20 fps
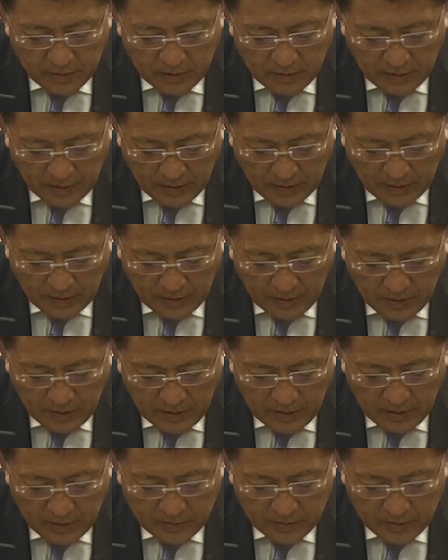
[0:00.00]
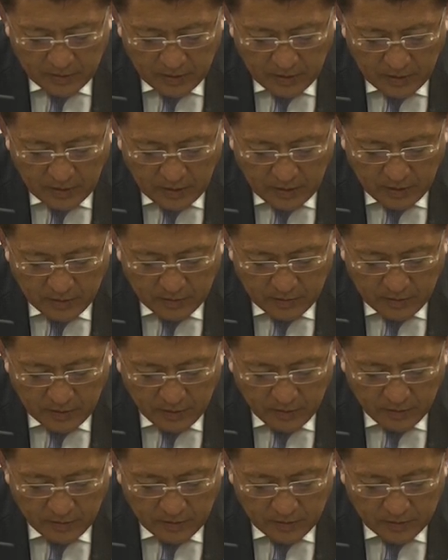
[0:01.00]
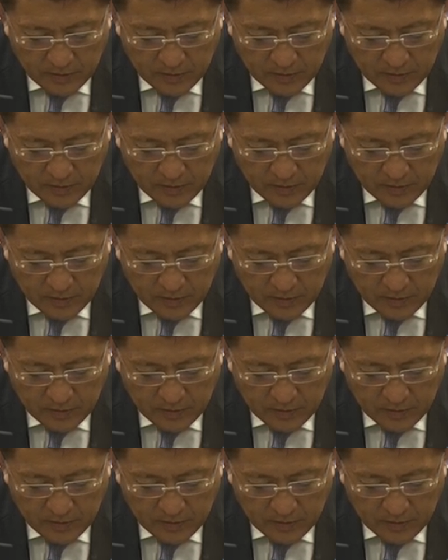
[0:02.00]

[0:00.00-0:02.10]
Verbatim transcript: で開発にかかる費用に